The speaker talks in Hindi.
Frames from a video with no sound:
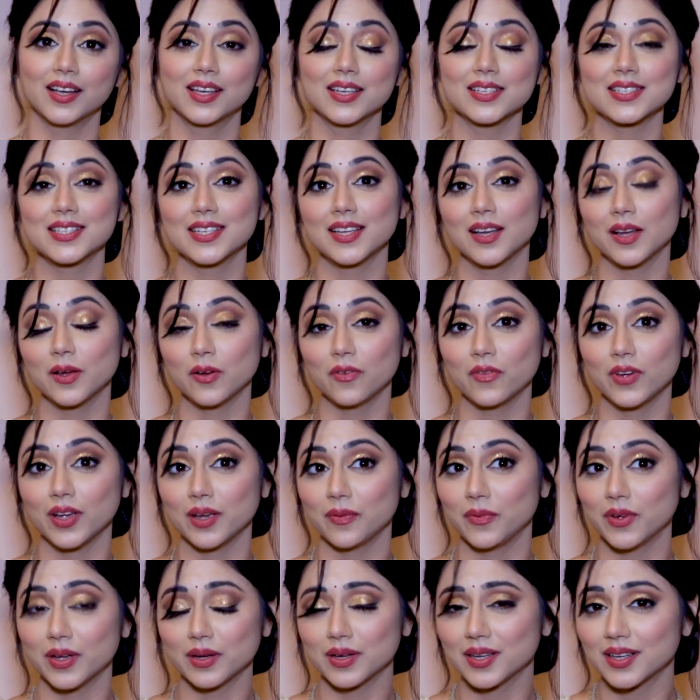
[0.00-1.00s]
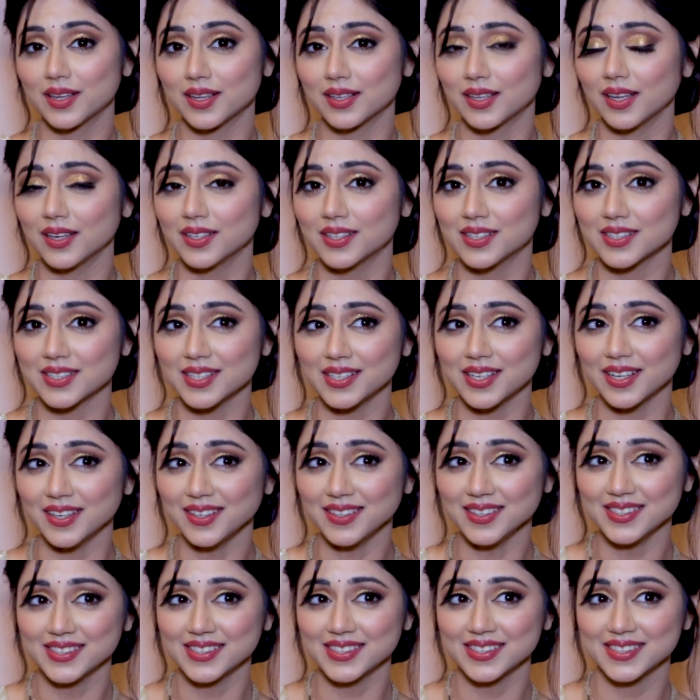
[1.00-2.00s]
किस तरीके से
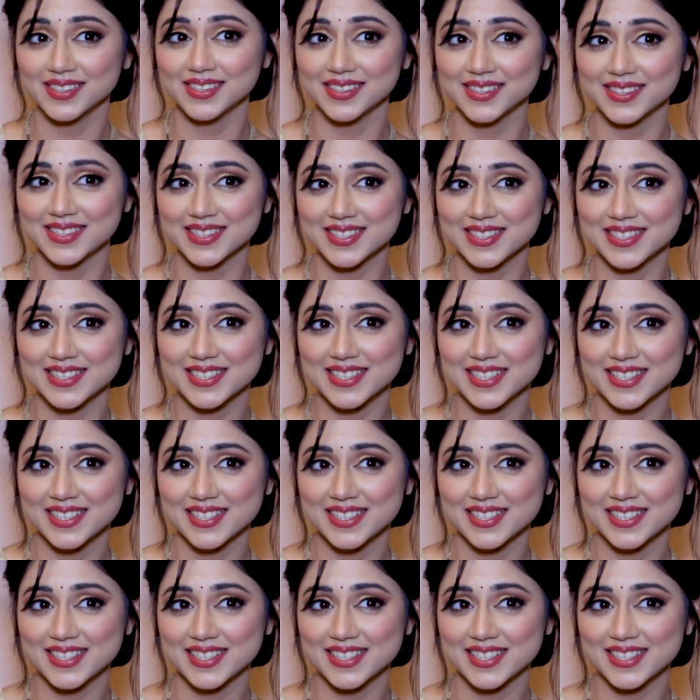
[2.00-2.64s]
क्या होली